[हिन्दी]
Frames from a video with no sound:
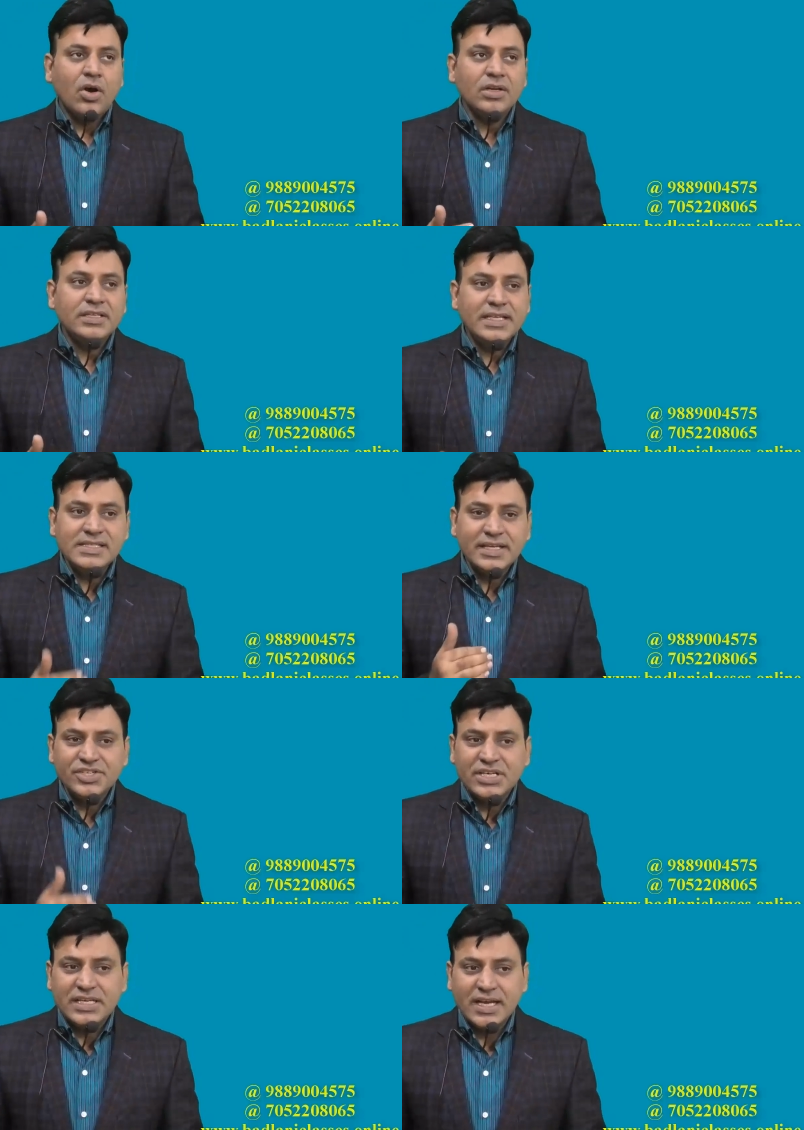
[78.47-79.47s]
और ये
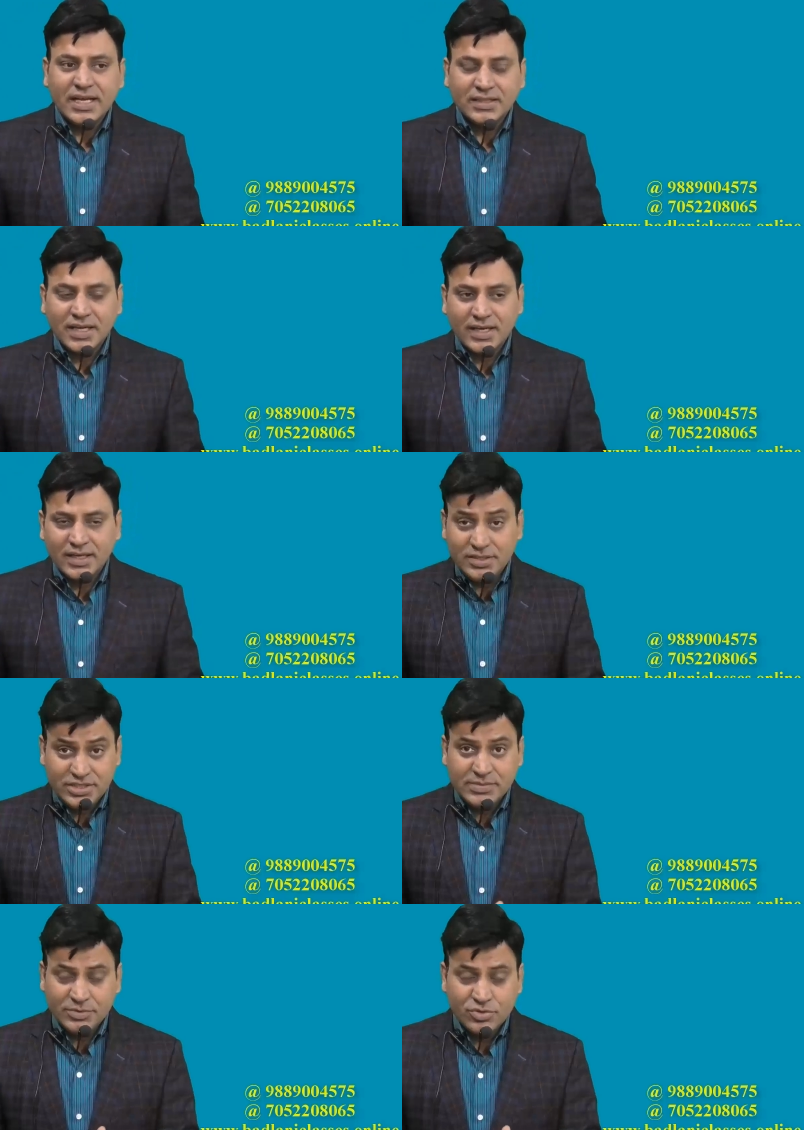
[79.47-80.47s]
सेक्शन ये कहता है
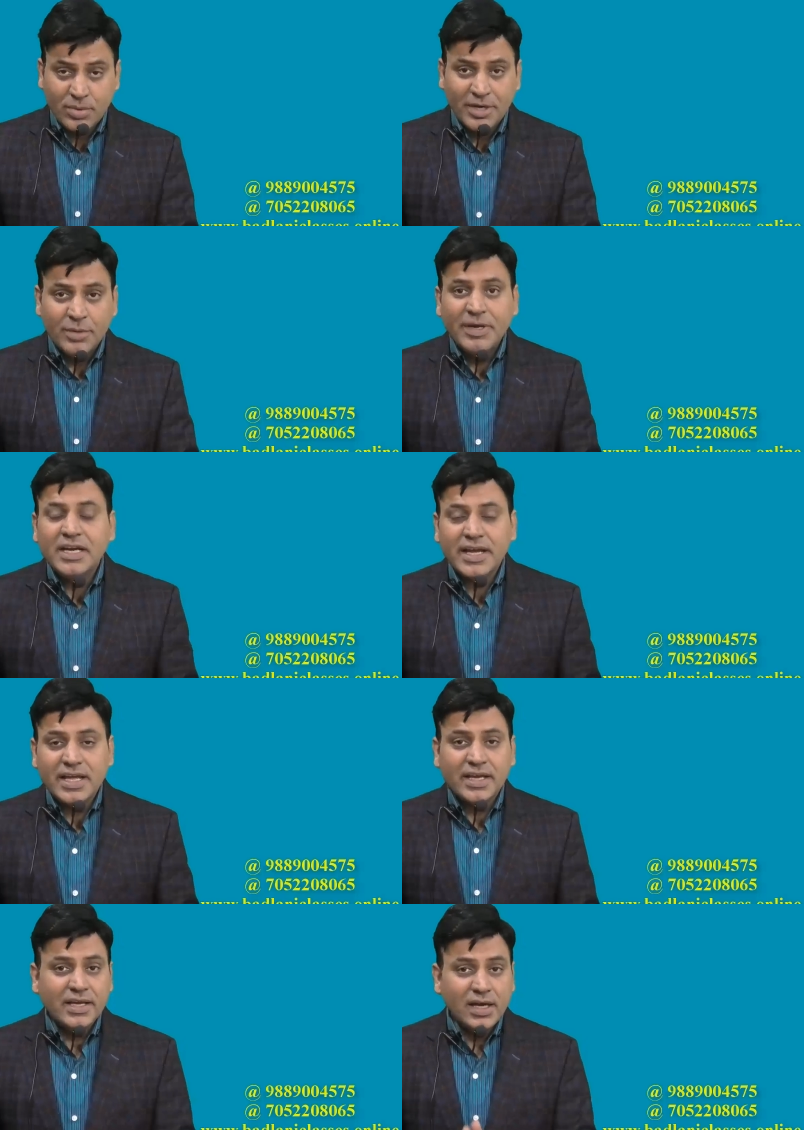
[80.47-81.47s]
जिसमें जो अमेंडमेंट
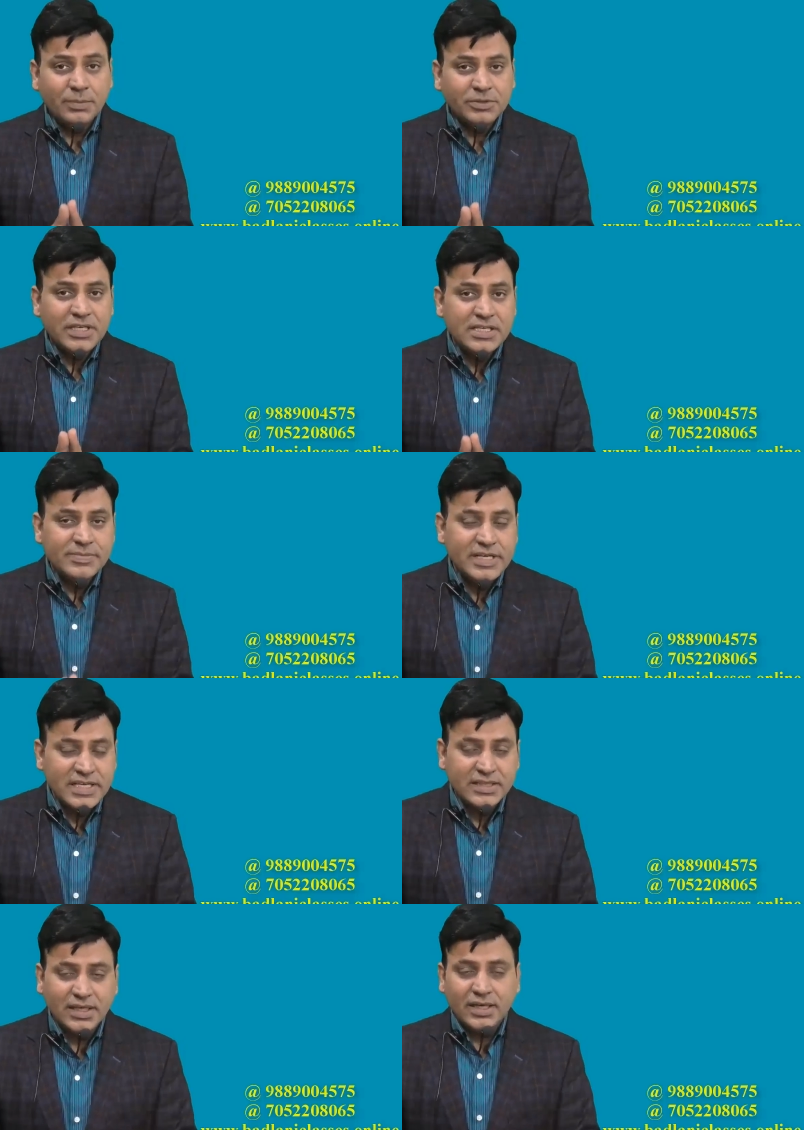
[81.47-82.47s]
आया है अब तक इसमें
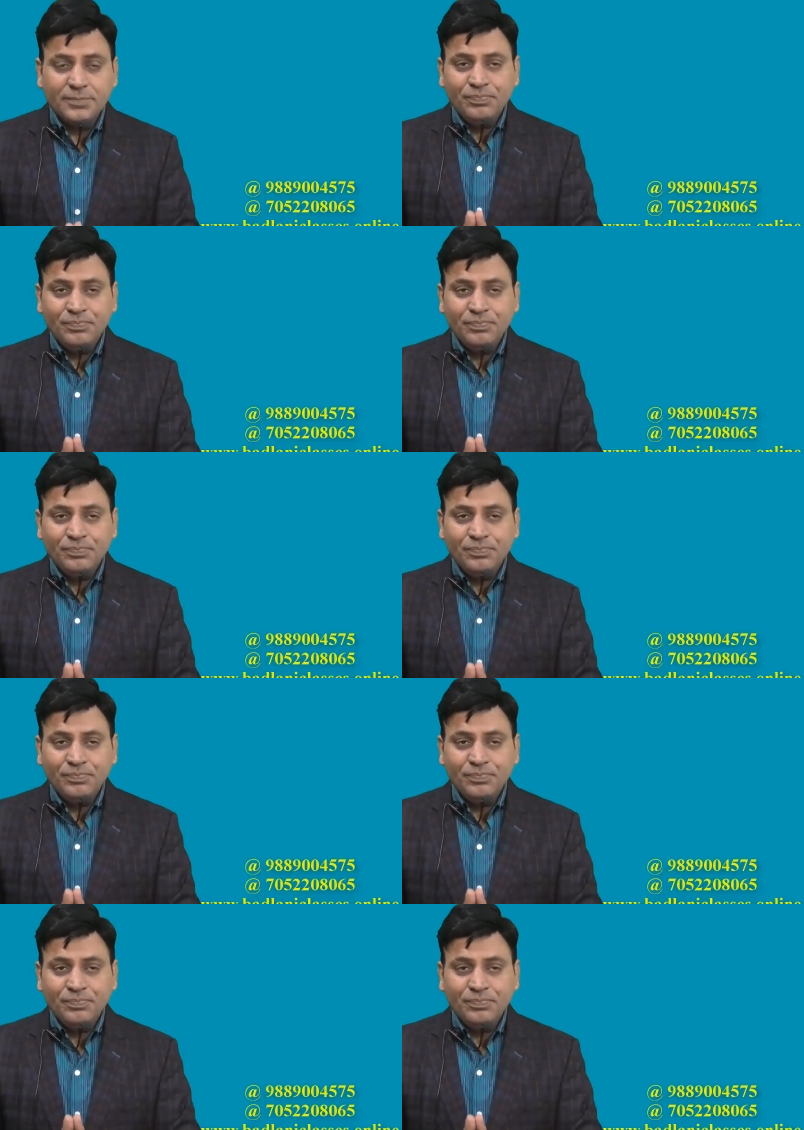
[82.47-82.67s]
ये था